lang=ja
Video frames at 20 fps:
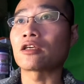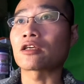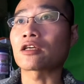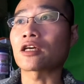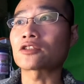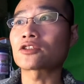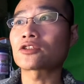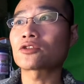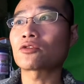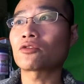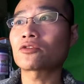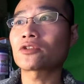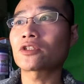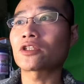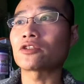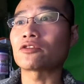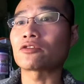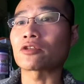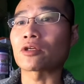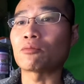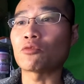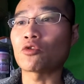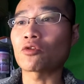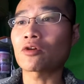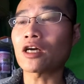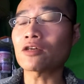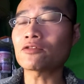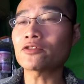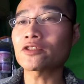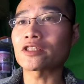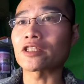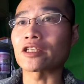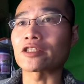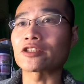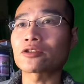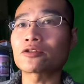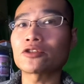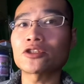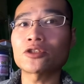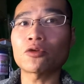活動っていうのはもう各地で
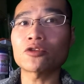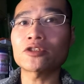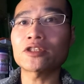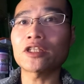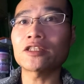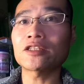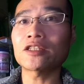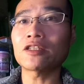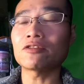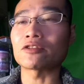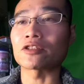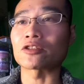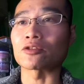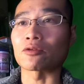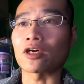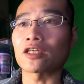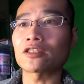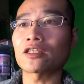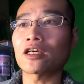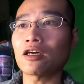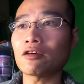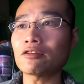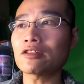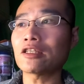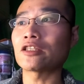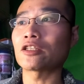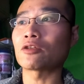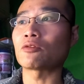縮小していってるんですよ。神奈川県